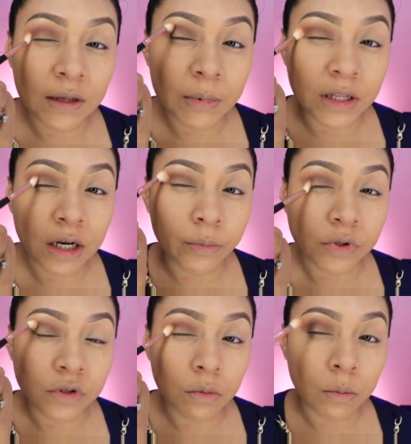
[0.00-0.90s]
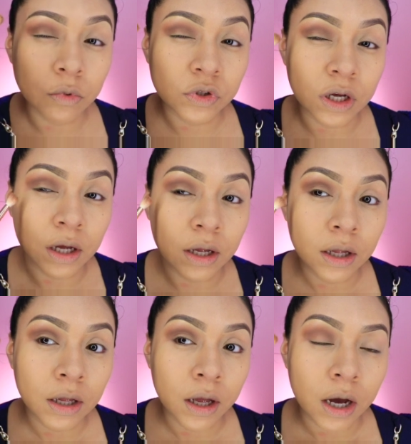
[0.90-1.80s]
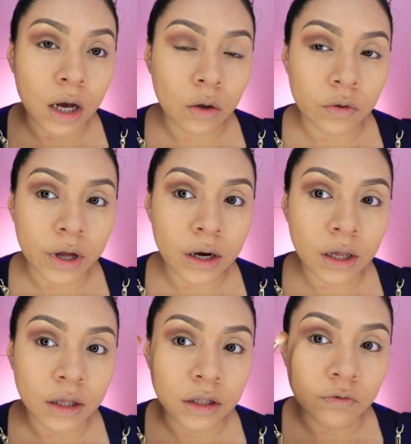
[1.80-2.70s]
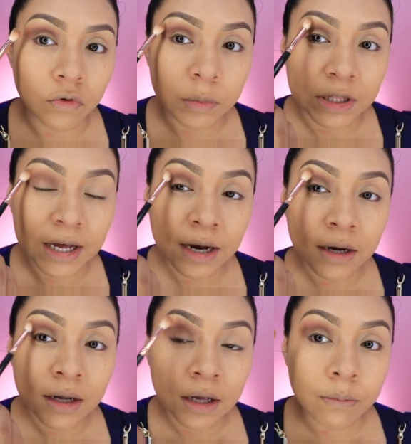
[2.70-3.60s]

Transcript: esta manera pues nos vamos a ayudar en difuminar,